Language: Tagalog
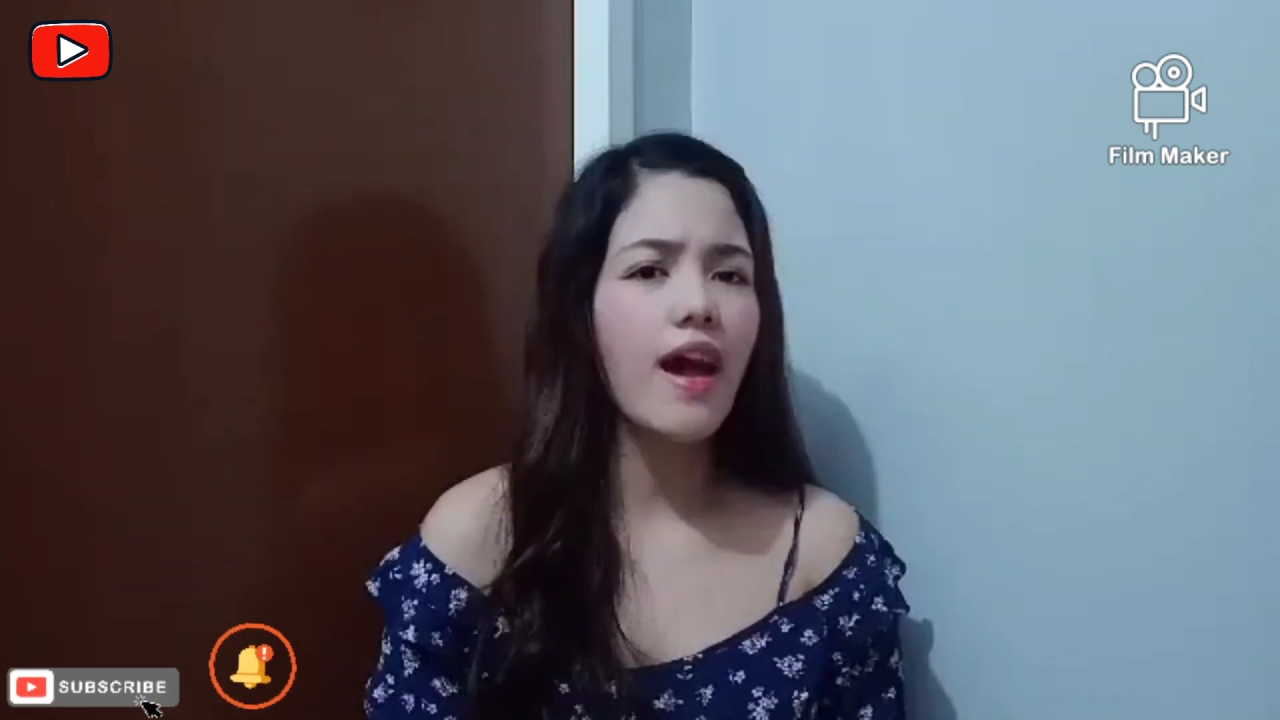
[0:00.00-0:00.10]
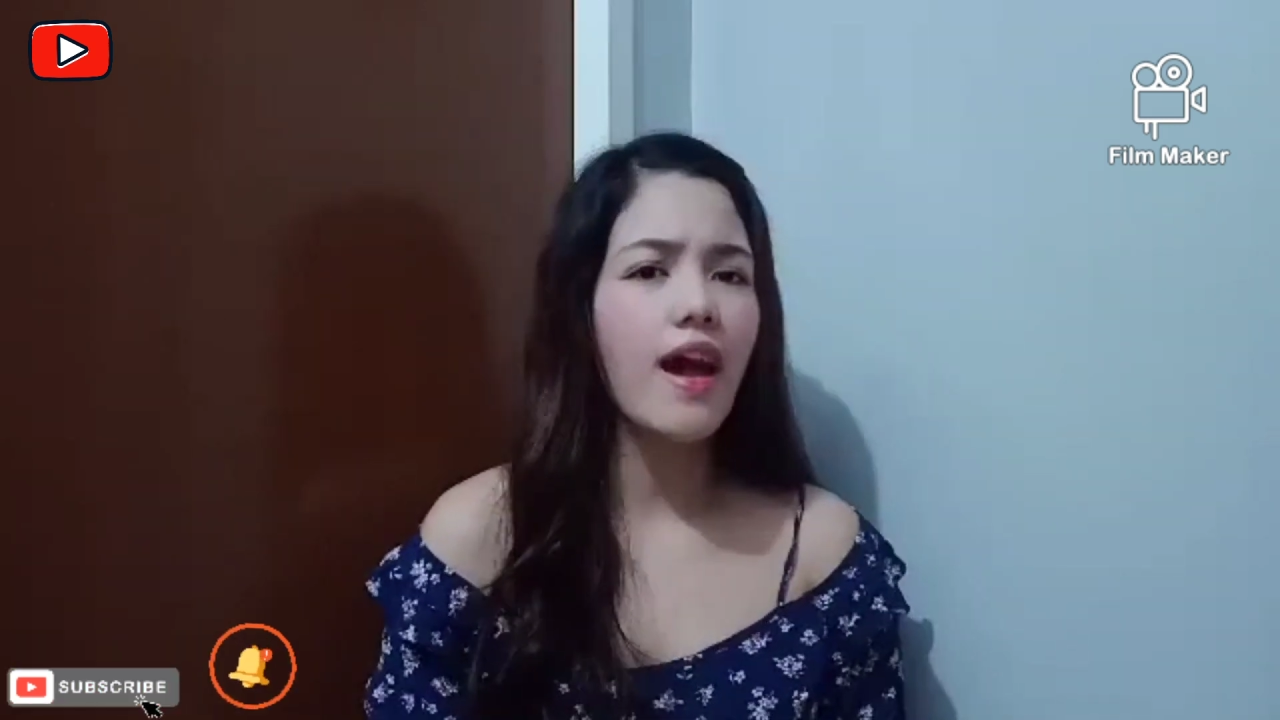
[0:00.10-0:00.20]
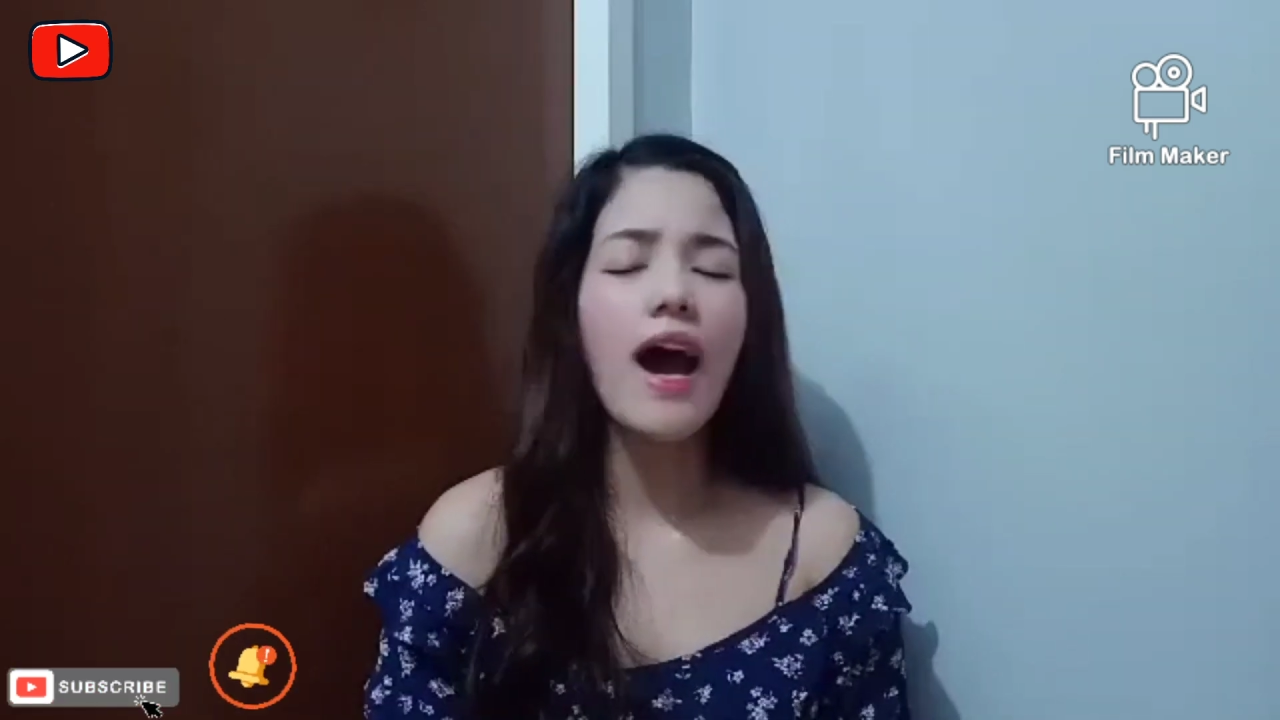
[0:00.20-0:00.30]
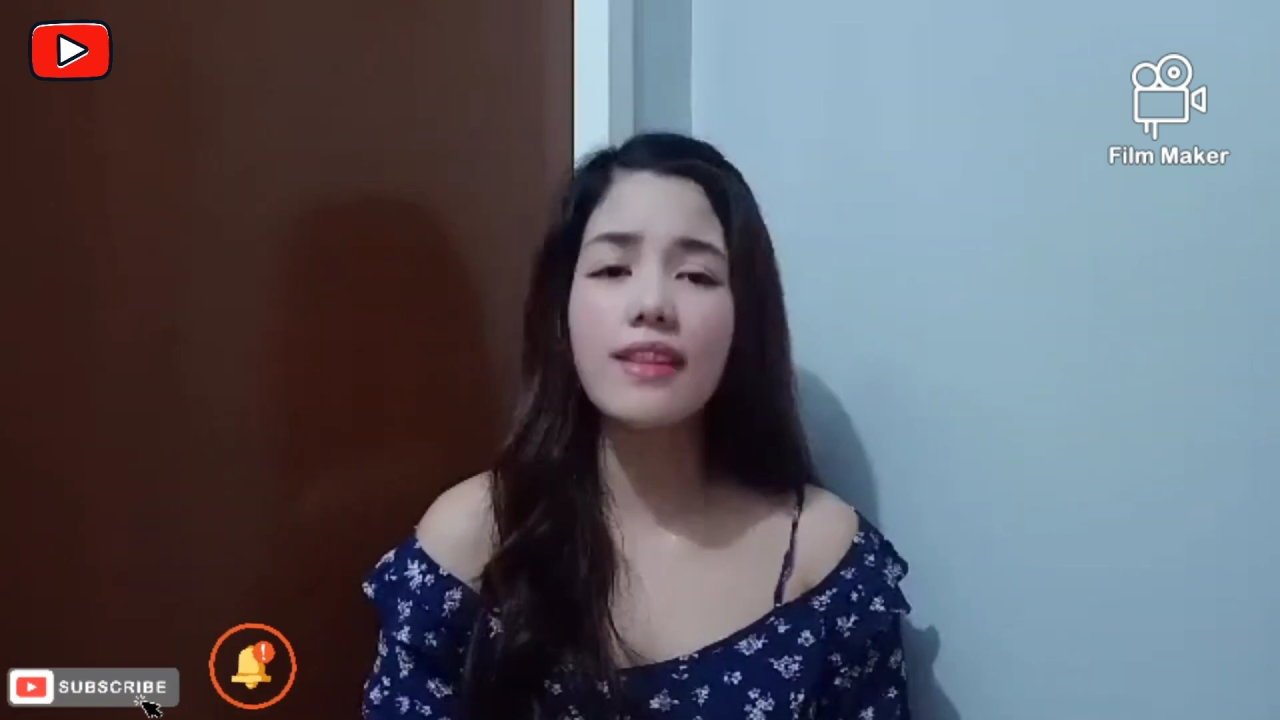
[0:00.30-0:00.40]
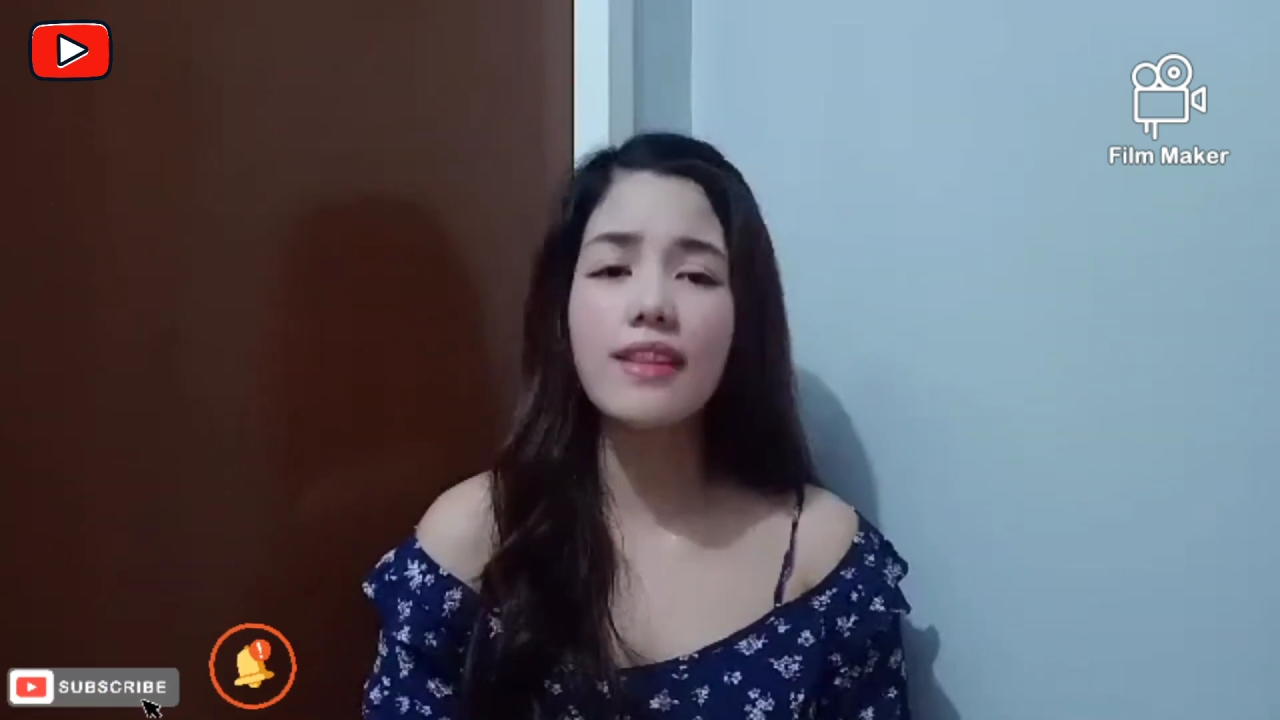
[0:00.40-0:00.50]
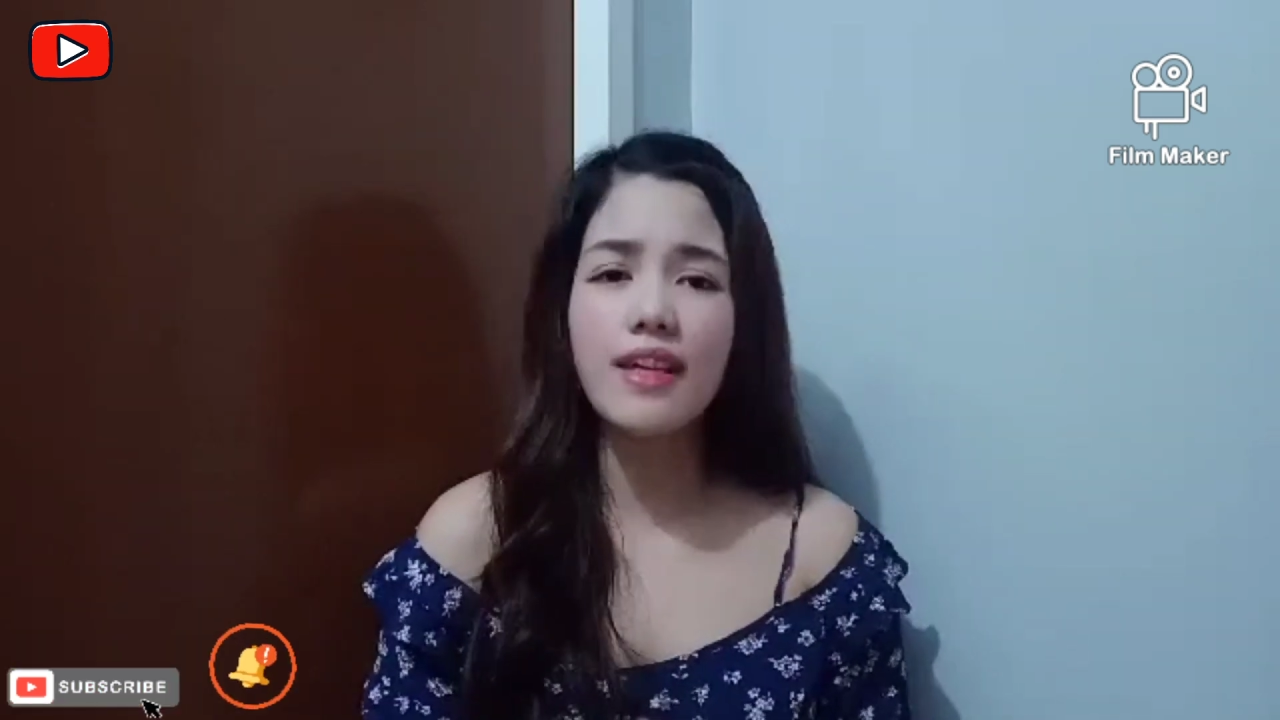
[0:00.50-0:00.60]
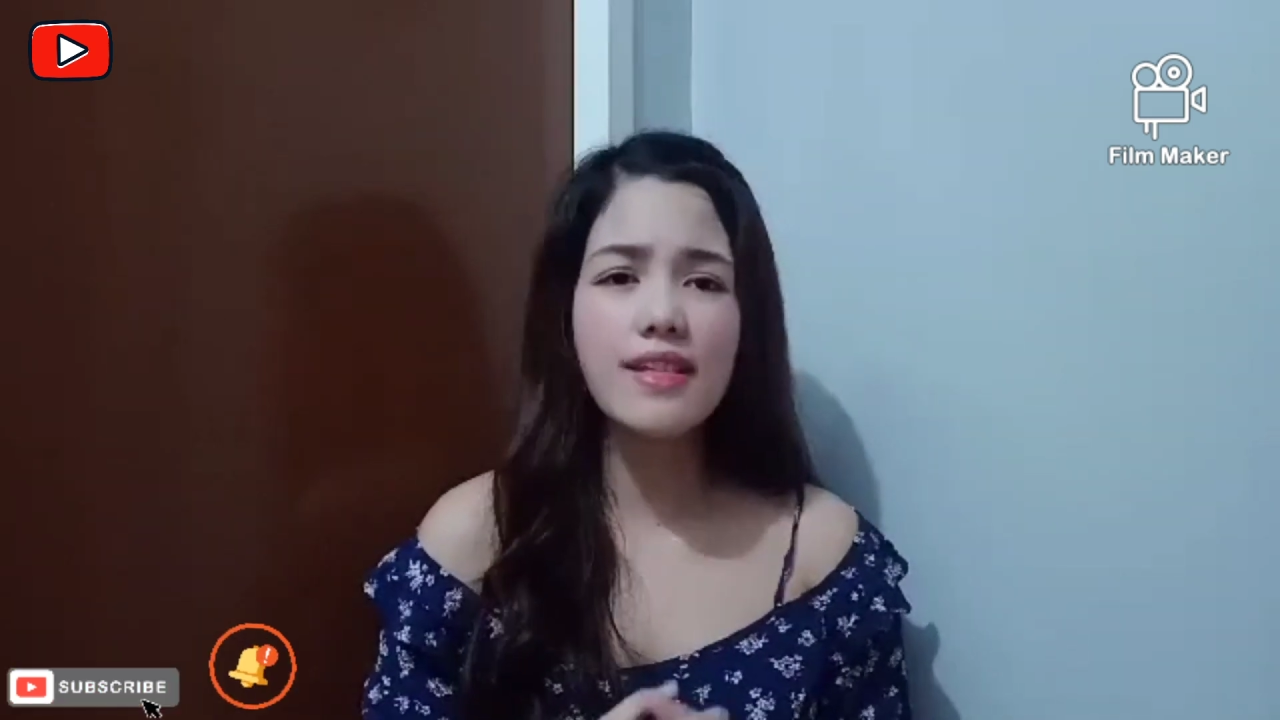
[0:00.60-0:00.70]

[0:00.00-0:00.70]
at higit